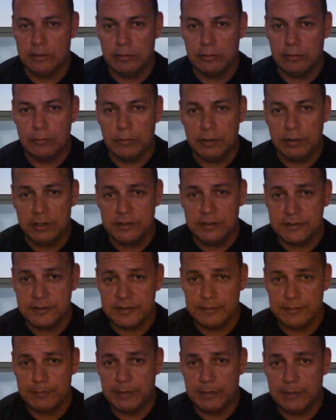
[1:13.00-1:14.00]
o Corinthians
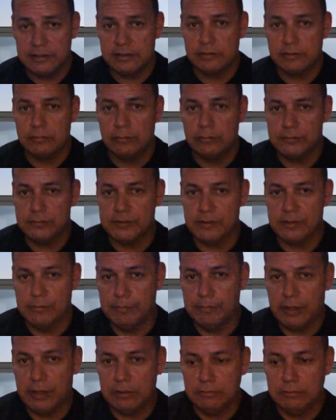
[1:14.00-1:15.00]
empata com o São
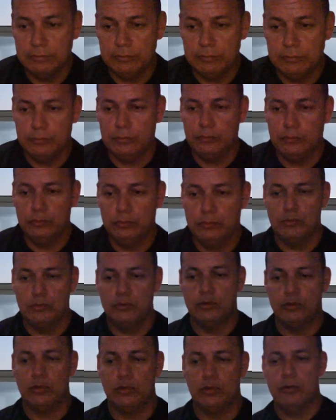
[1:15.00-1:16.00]
Paulo num
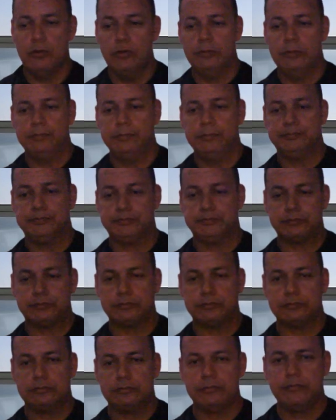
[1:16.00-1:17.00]
jogo
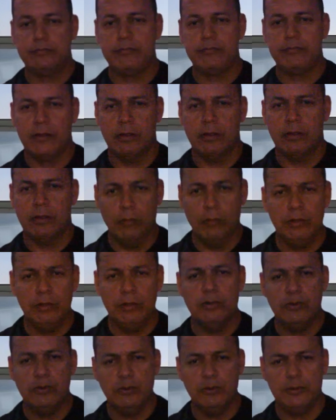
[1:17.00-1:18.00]
muito
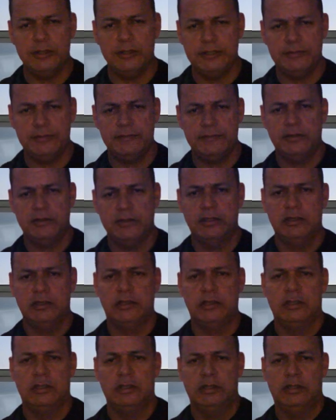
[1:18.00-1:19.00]
ruim,
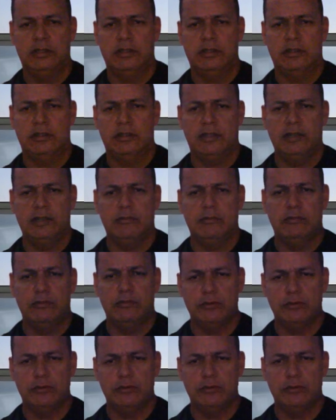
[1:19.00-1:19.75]
né? um